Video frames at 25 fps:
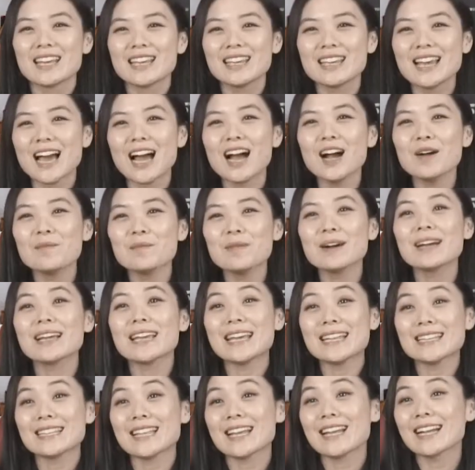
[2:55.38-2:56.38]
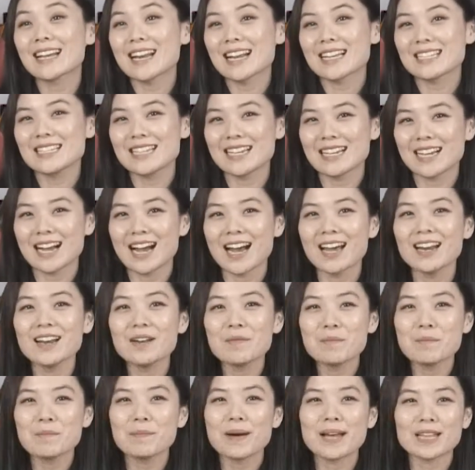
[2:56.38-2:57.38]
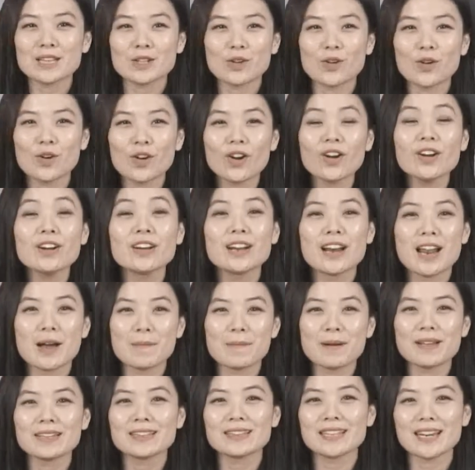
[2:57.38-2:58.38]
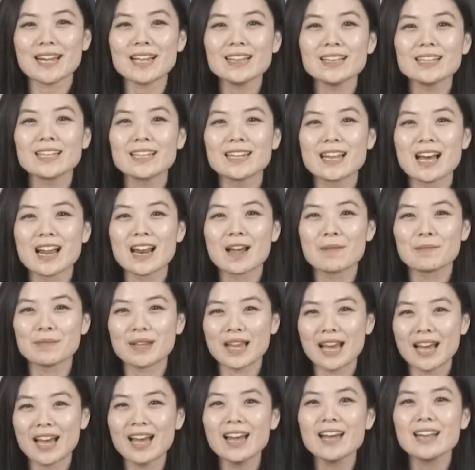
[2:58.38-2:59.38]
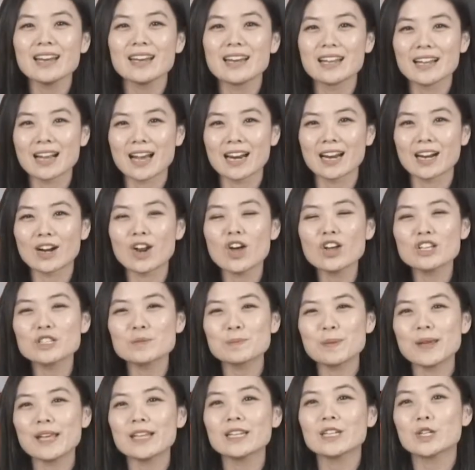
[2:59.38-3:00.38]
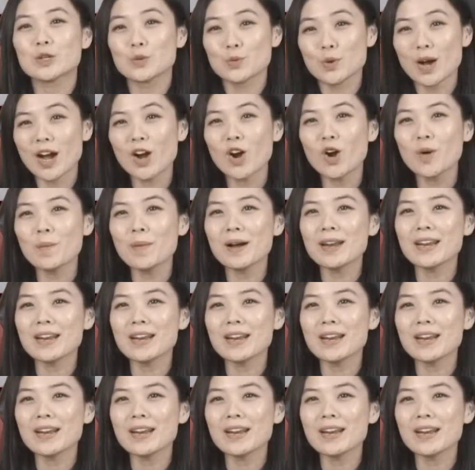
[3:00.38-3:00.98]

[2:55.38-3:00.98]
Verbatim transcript: yang mengintegrasikan 4 core 8 thread di dalamnya dengan clock speed 2,8